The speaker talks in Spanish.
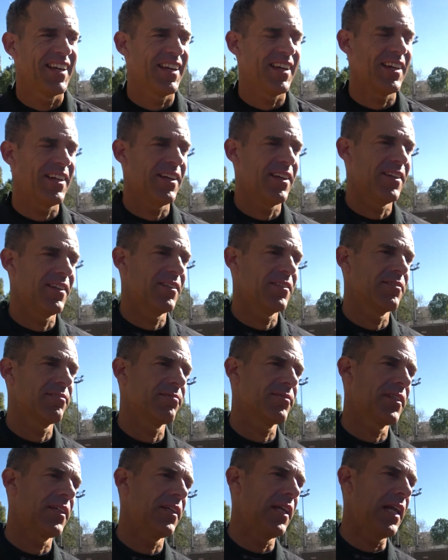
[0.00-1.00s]
Eh,
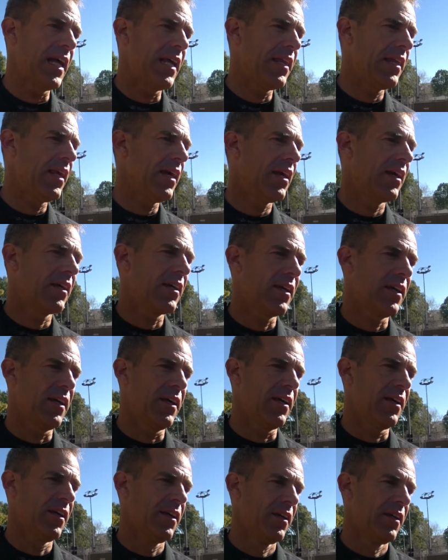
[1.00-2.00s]
la idea es
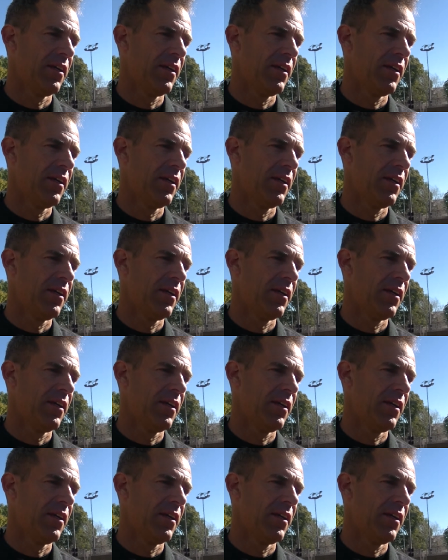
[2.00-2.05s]
que